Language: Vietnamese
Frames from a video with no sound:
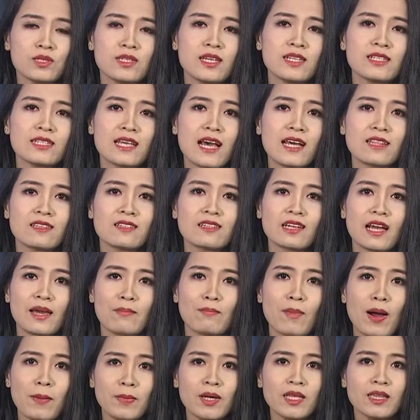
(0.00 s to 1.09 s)
diễn ra từ ngày
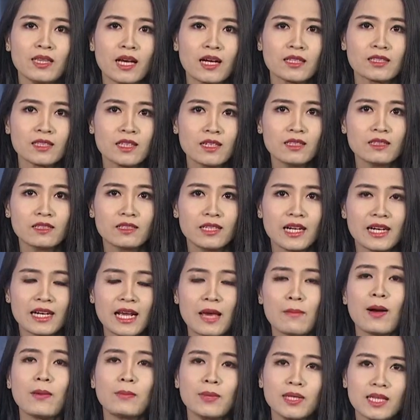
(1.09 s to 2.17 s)
30 tháng 4 đến ngày
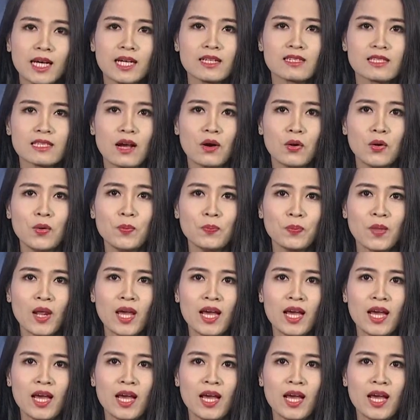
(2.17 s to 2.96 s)
30 tháng 6.